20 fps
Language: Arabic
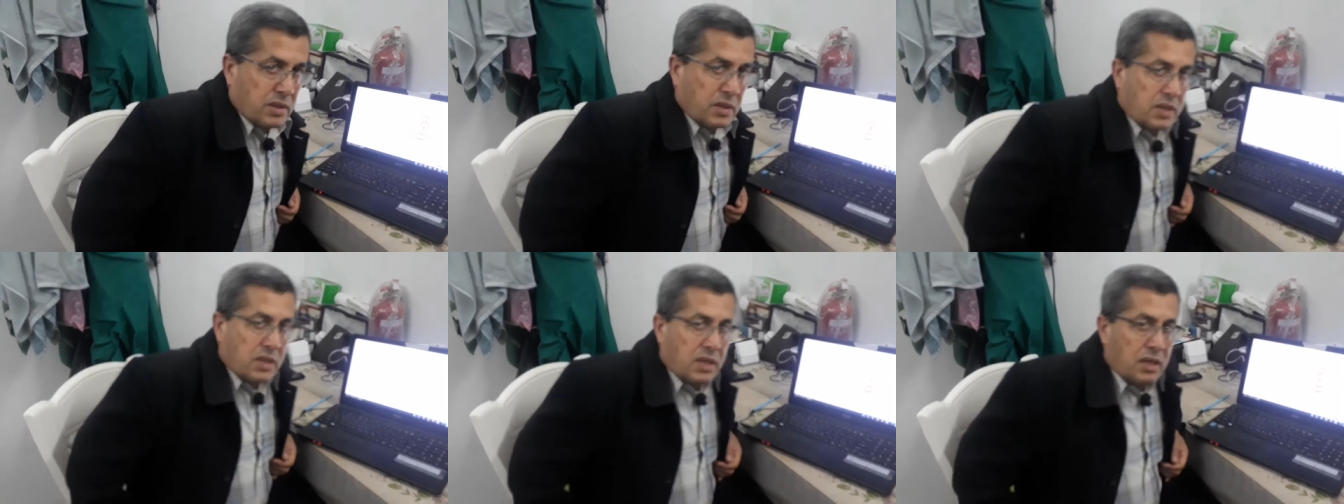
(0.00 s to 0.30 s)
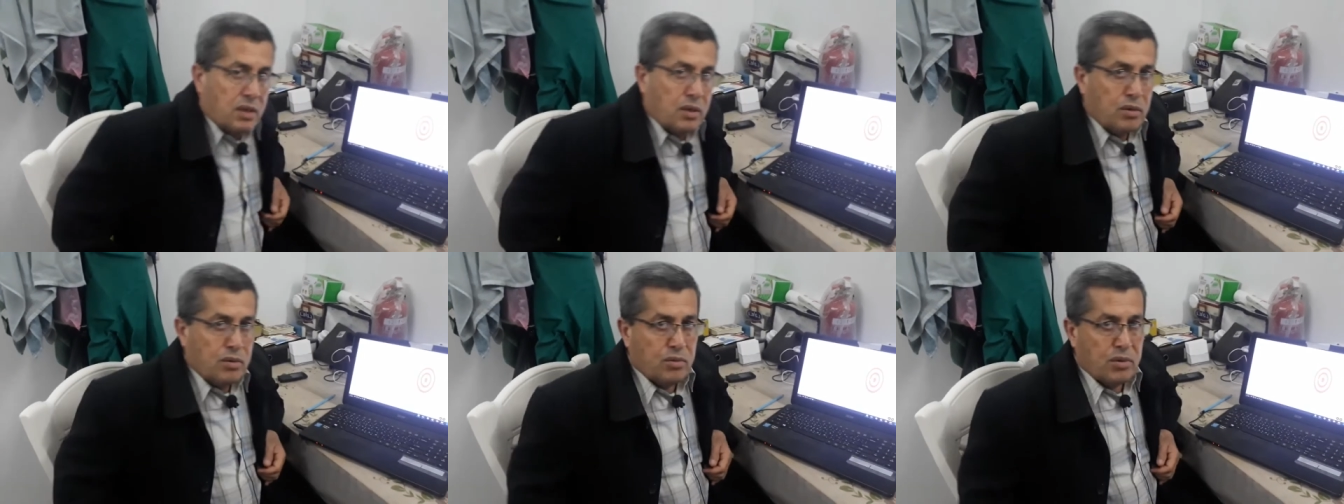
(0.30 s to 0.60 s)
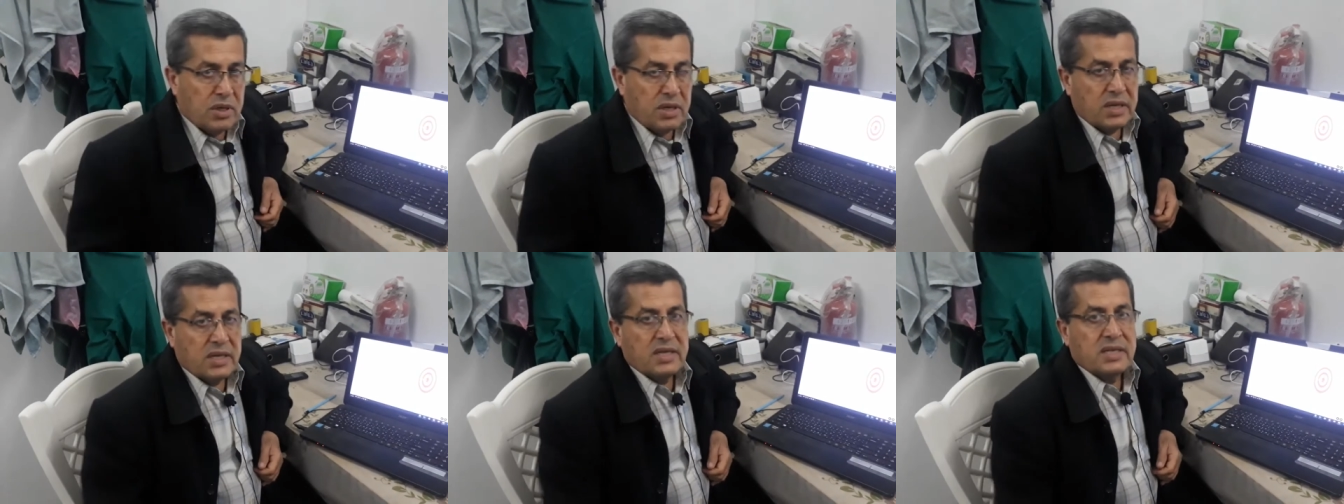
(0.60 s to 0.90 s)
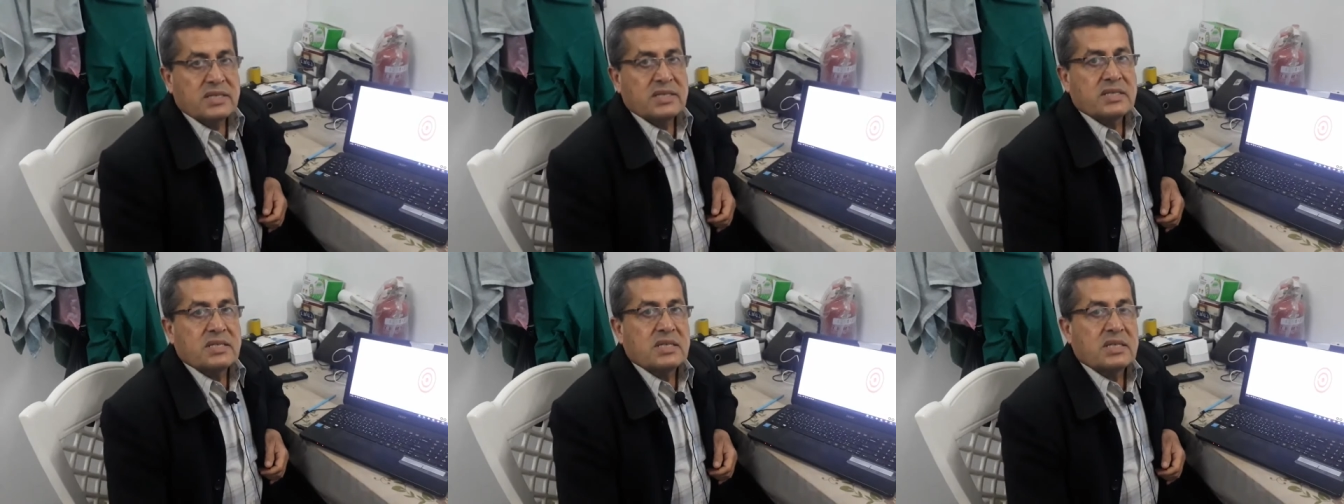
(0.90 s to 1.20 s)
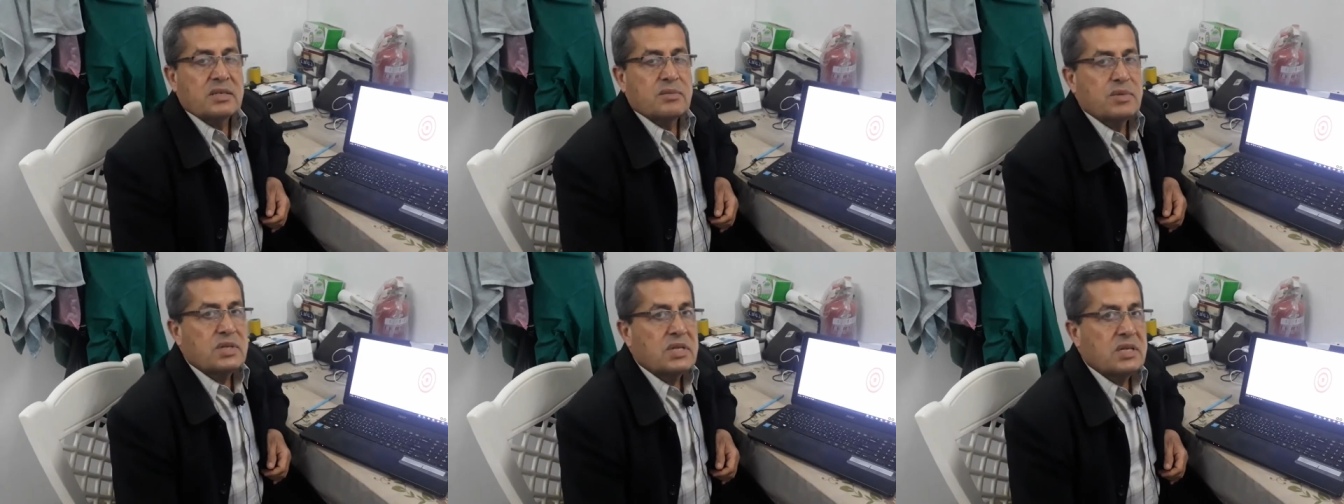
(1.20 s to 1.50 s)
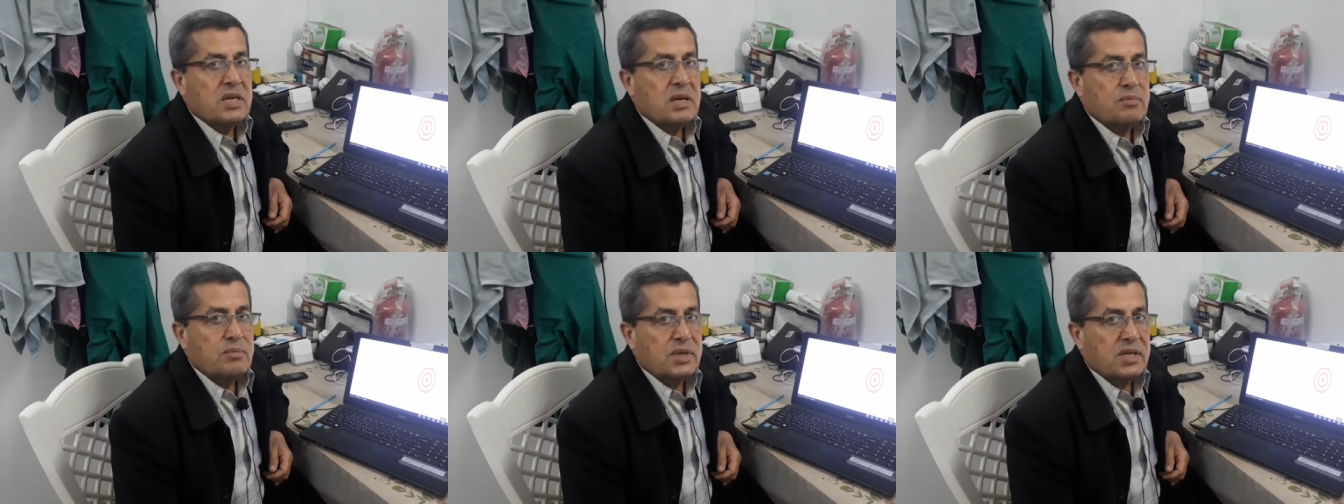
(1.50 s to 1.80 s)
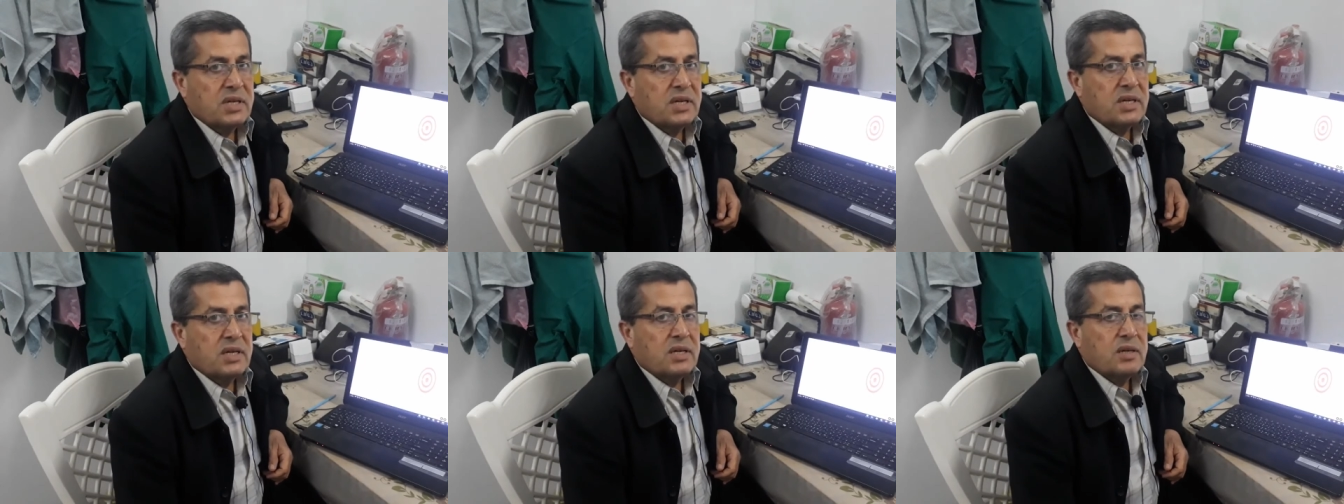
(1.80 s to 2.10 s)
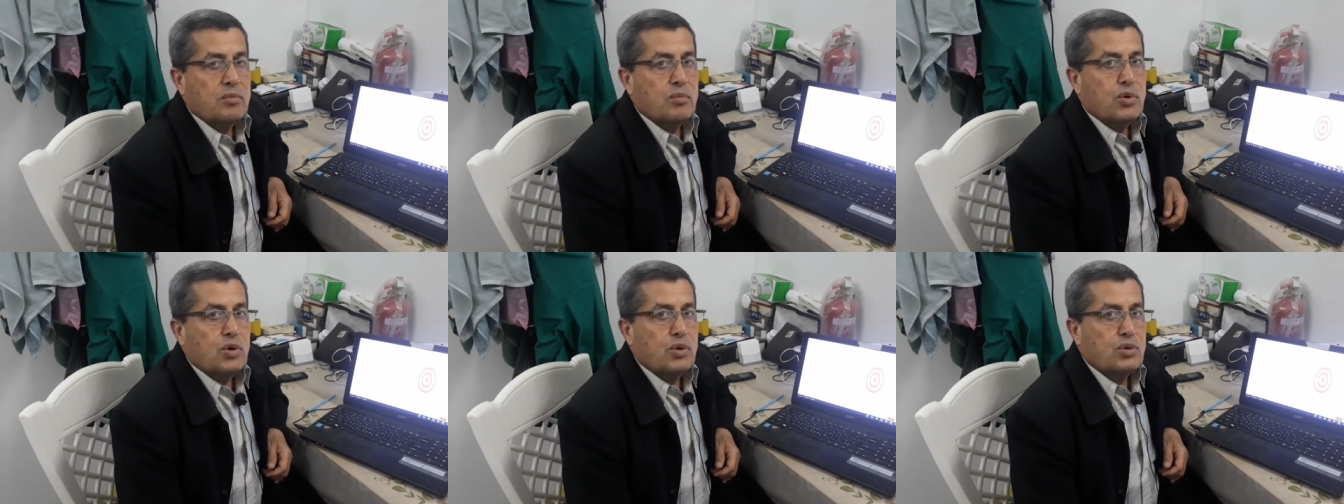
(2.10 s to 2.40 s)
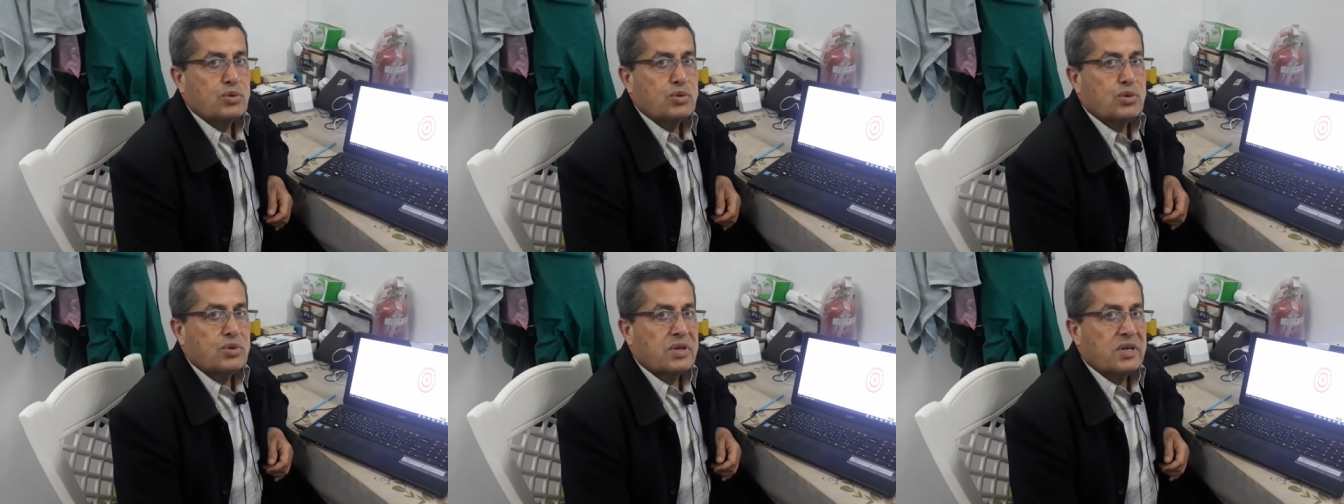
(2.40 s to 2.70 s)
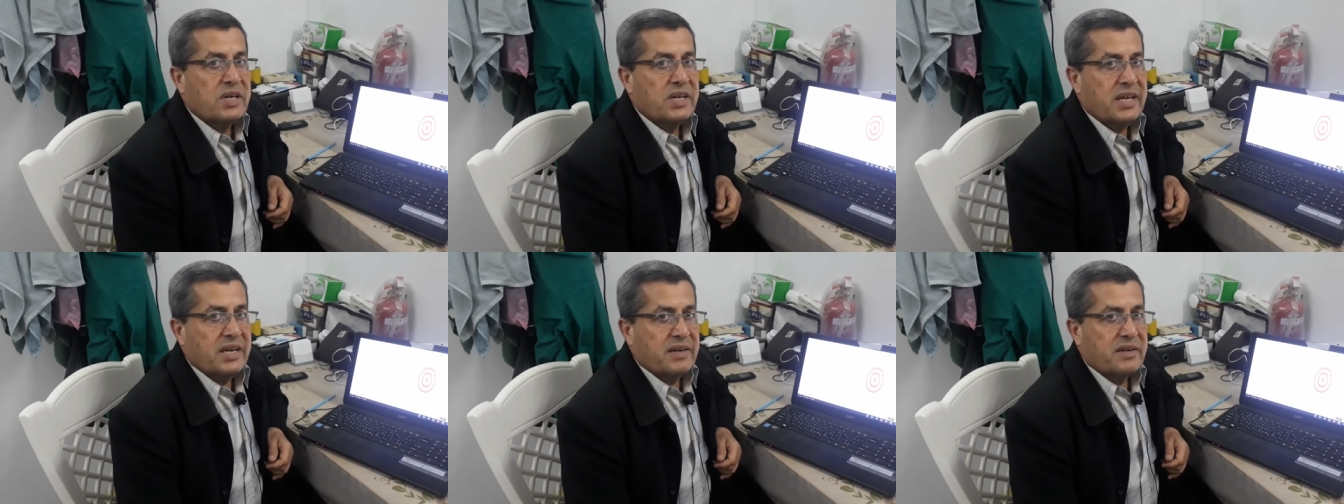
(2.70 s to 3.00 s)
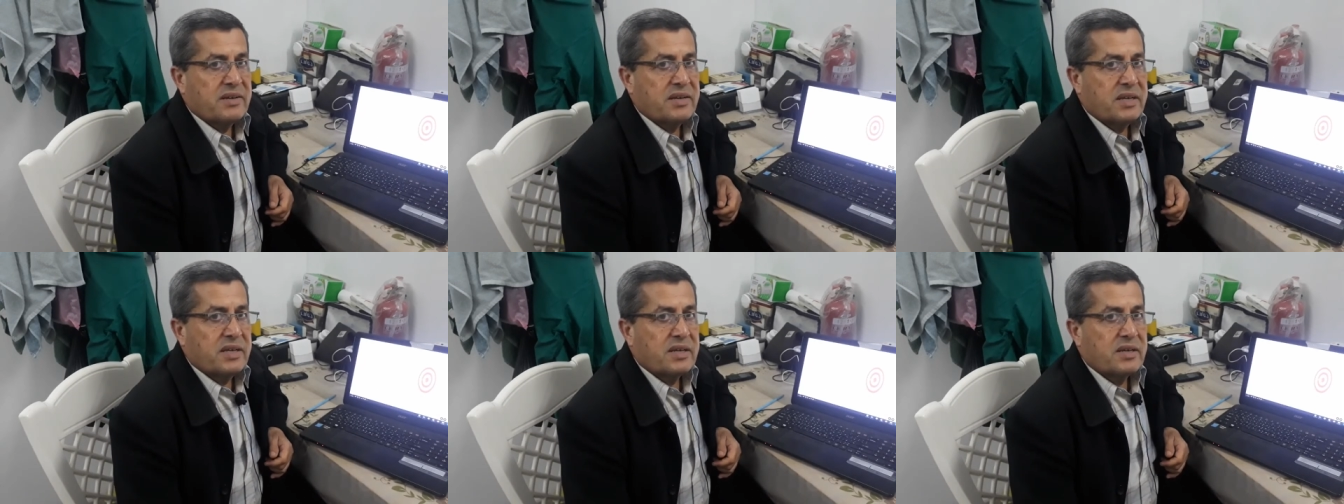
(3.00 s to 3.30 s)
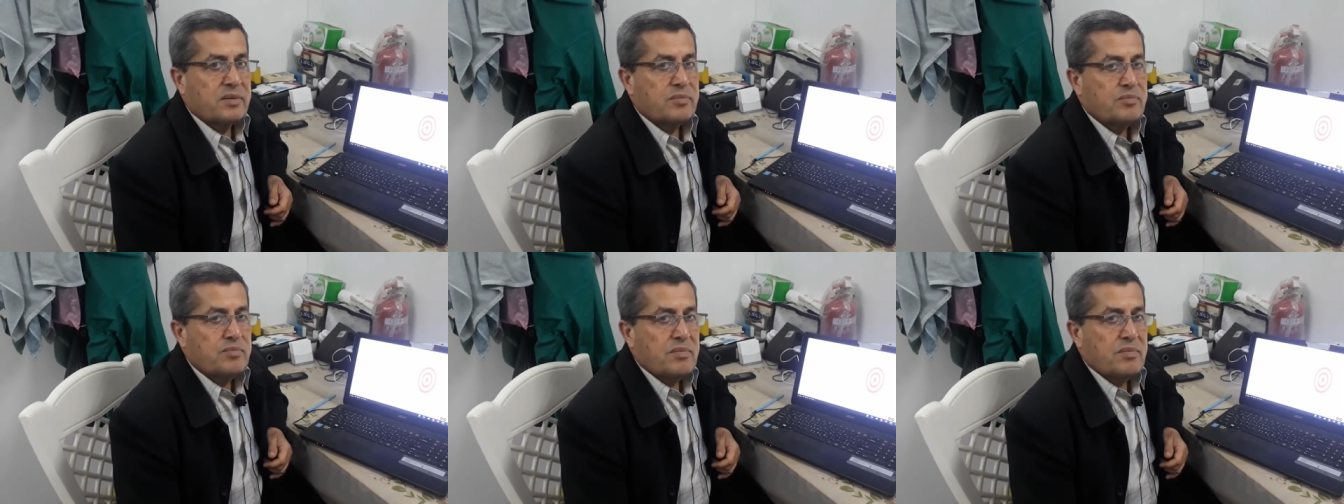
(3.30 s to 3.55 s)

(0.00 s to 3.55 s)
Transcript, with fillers: اللي هو السيربيلم ان موتور ليرنينج